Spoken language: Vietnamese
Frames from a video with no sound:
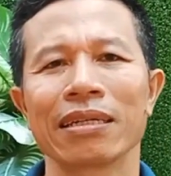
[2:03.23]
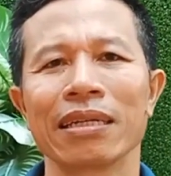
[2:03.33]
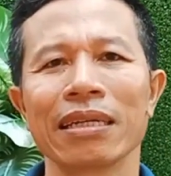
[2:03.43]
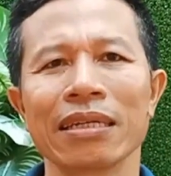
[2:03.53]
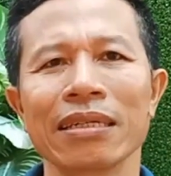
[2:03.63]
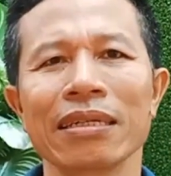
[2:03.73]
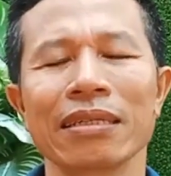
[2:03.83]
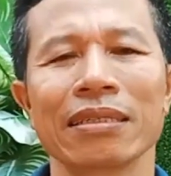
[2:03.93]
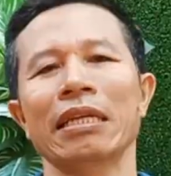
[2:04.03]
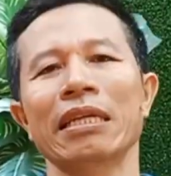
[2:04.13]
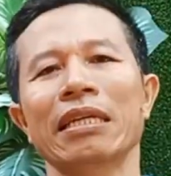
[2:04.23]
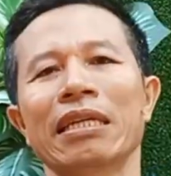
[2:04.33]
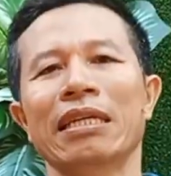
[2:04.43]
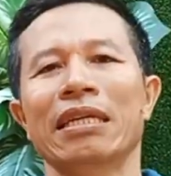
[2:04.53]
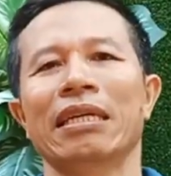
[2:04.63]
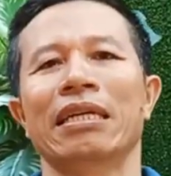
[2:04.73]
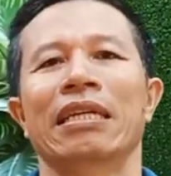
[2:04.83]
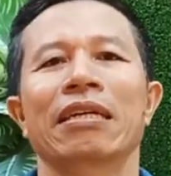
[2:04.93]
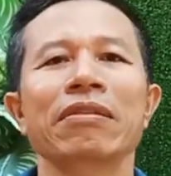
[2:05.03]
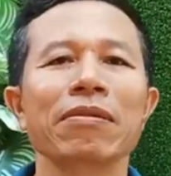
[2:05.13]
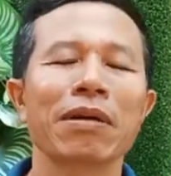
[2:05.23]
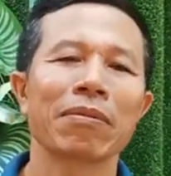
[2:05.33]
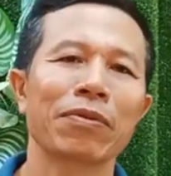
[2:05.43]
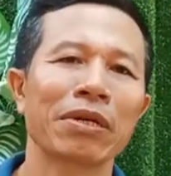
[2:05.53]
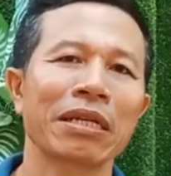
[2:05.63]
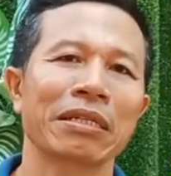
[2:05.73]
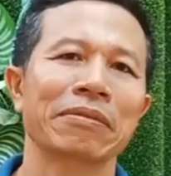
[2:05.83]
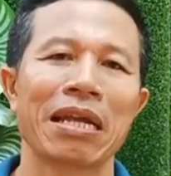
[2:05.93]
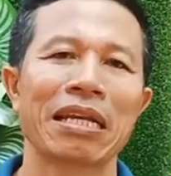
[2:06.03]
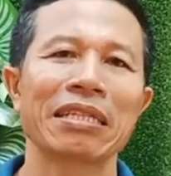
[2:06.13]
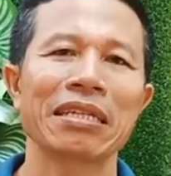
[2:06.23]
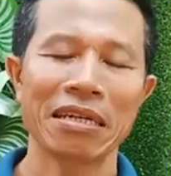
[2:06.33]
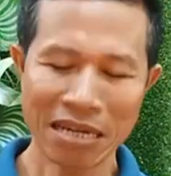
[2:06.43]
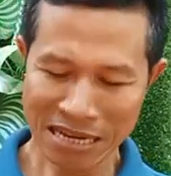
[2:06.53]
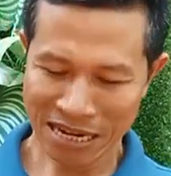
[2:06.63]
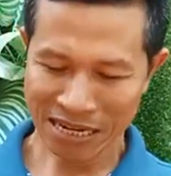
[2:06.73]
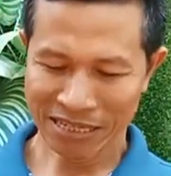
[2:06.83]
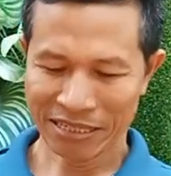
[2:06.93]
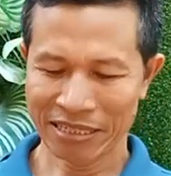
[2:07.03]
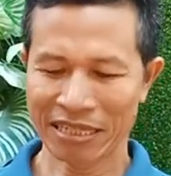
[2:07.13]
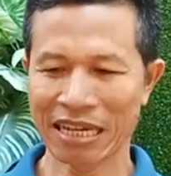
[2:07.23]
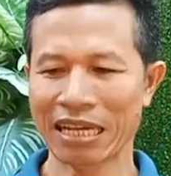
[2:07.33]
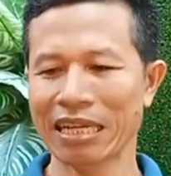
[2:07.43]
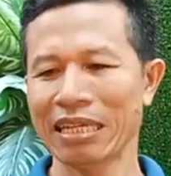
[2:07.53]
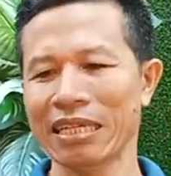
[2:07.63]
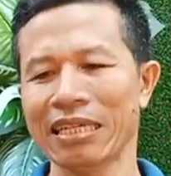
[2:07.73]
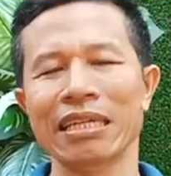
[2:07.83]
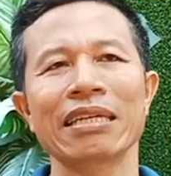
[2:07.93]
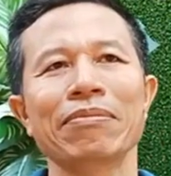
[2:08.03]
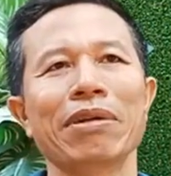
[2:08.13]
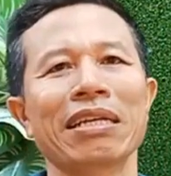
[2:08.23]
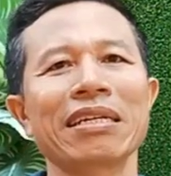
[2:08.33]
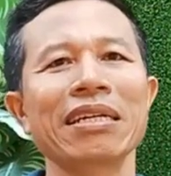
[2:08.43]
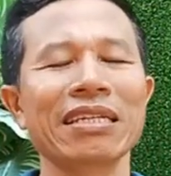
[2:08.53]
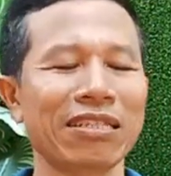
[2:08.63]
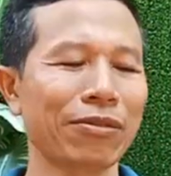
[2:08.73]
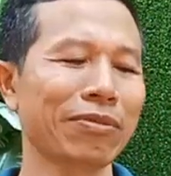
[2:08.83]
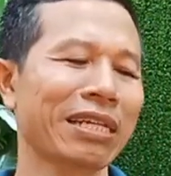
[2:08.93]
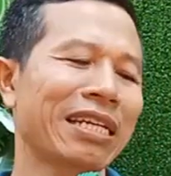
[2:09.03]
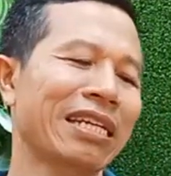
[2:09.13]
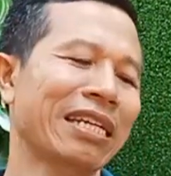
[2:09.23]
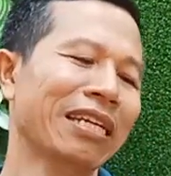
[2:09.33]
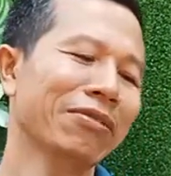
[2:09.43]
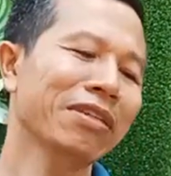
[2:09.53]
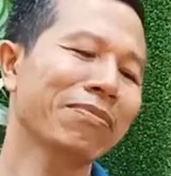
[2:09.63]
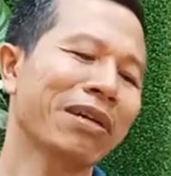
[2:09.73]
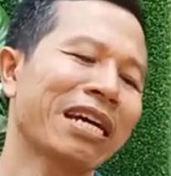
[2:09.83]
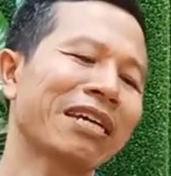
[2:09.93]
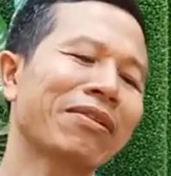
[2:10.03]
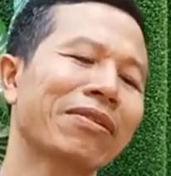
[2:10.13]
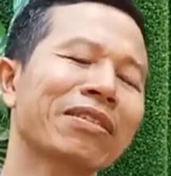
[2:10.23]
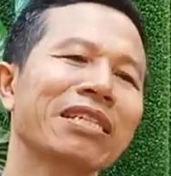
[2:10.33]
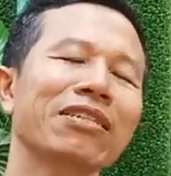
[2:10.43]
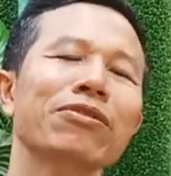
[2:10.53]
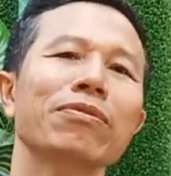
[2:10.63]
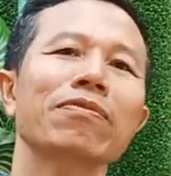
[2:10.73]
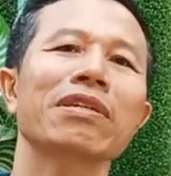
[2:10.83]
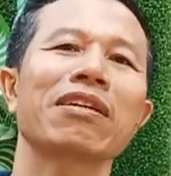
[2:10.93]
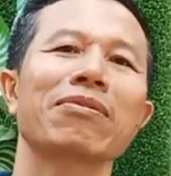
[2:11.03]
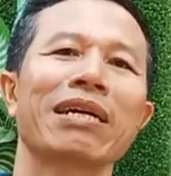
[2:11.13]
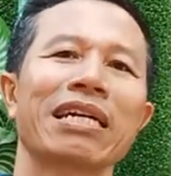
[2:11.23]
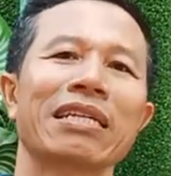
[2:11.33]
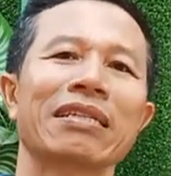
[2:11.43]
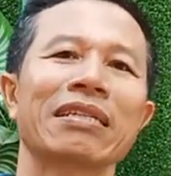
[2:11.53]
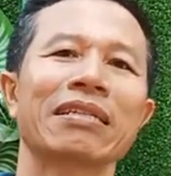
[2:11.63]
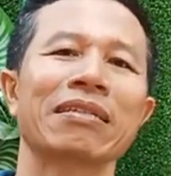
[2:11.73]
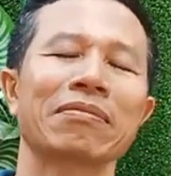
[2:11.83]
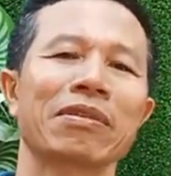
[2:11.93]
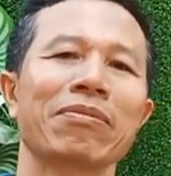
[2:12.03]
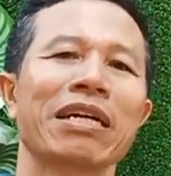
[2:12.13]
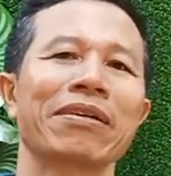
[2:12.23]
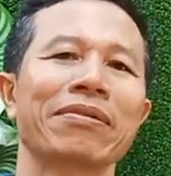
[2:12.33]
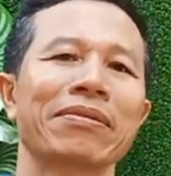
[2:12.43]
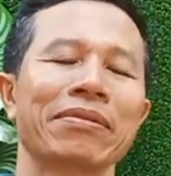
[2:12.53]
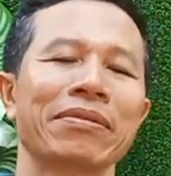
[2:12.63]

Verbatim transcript: đến lớn. Thế nên là nếu như bạn muốn, bạn hãy nhớ hình ảnh. Đấy. Bạn cứ hình dung ra là nếu như mà ai đó dí súng vào đầu bạn và bảo